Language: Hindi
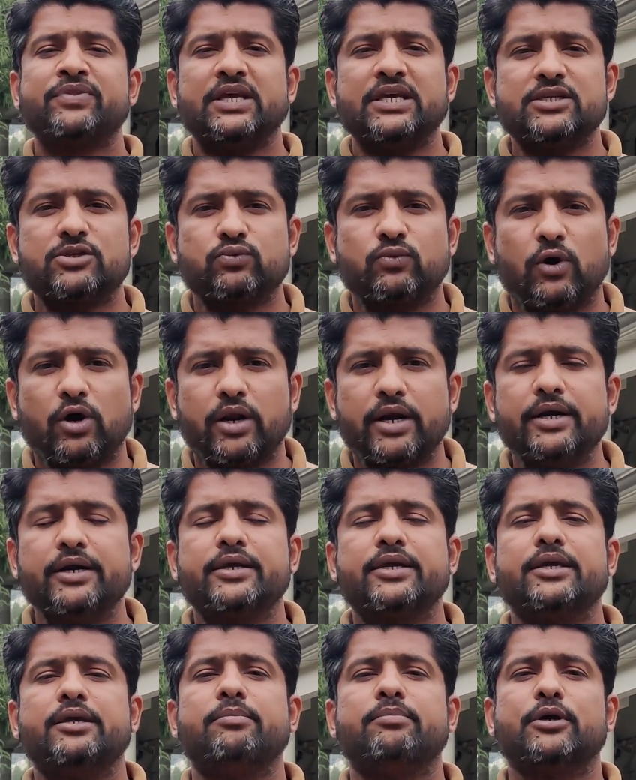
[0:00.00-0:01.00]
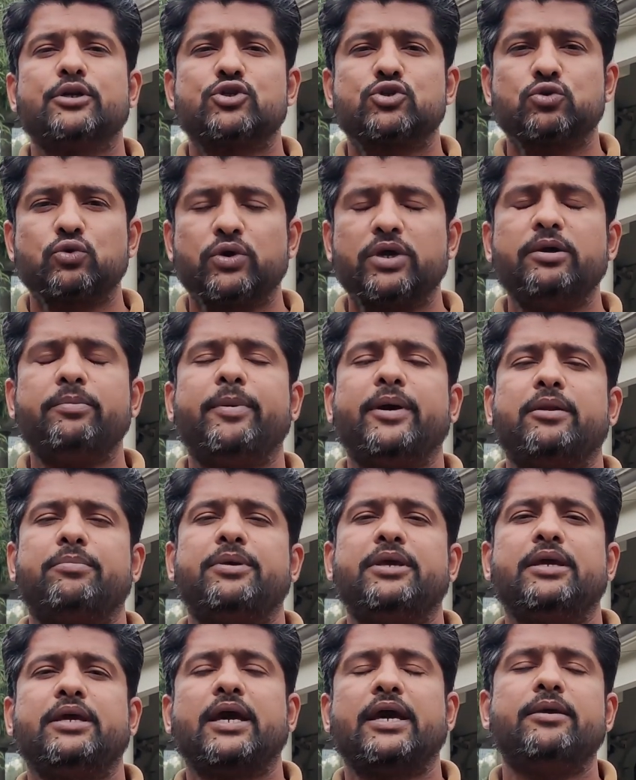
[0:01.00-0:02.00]
इस वारंट की मनसूखी पर
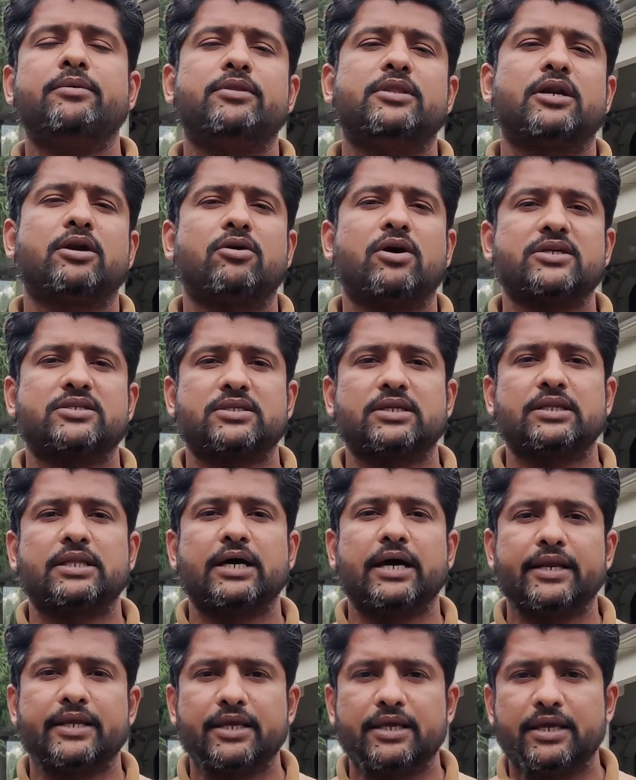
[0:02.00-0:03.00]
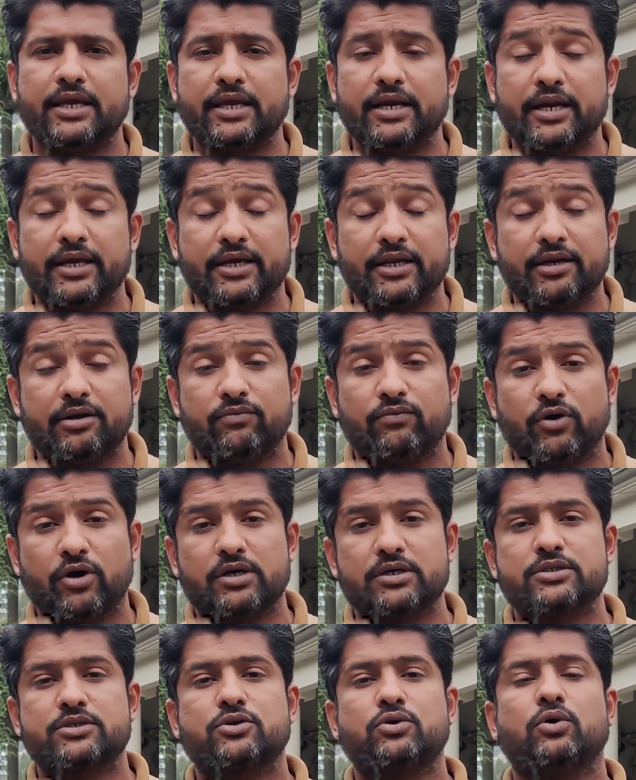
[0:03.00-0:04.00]
भी कई दरख्वास्तें दायर की गई लेकिन इन
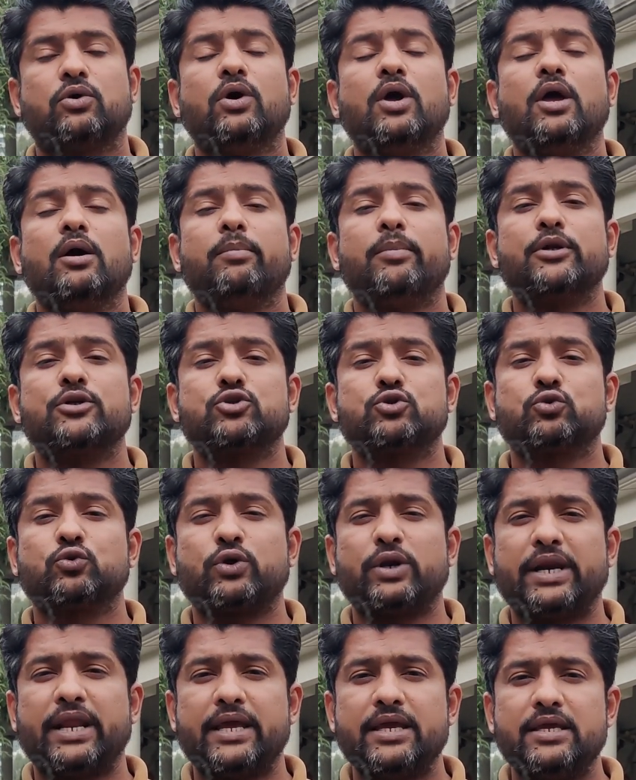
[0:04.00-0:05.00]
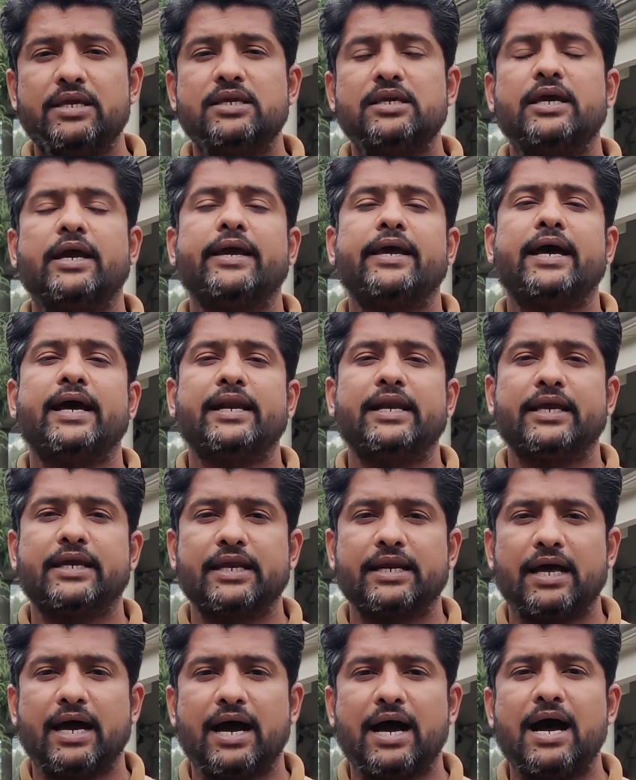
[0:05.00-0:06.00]
वारंट्स को मनसूख नहीं किया गया
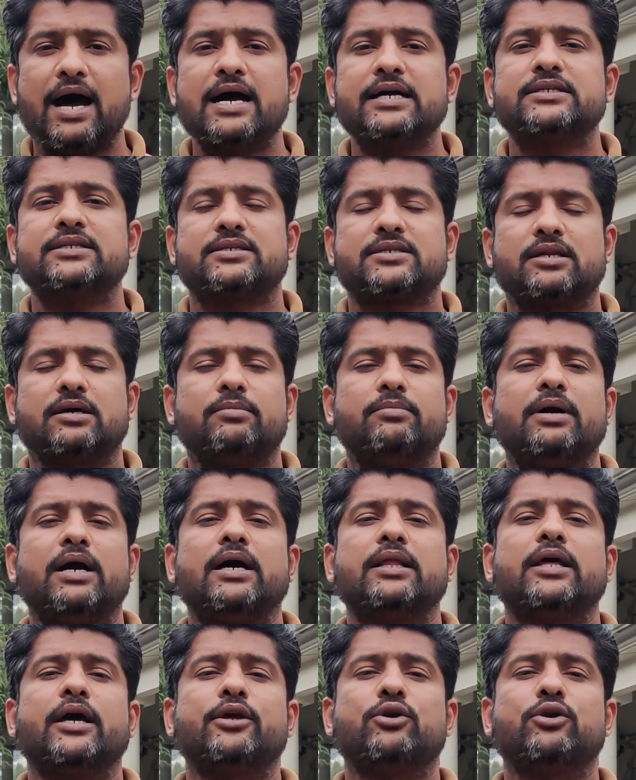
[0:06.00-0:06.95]
लेकिन आज इस्लामाबाद